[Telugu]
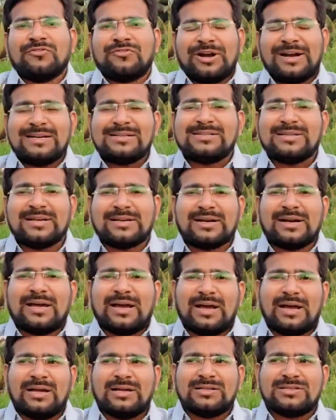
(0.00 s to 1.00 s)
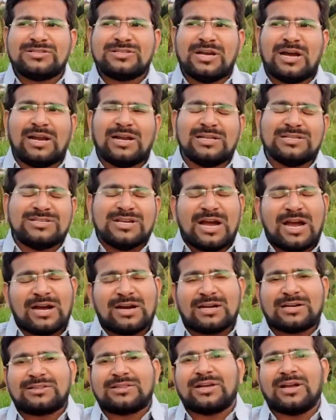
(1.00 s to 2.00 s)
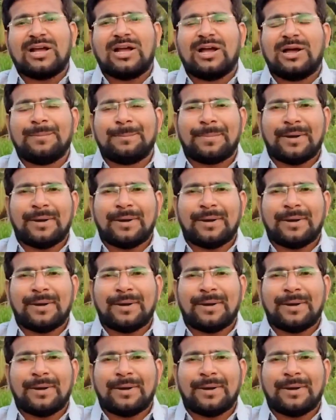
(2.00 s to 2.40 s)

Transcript: ఫ్రెండ్స్ ఇక్కడ చాలా జాగ్రత్తగా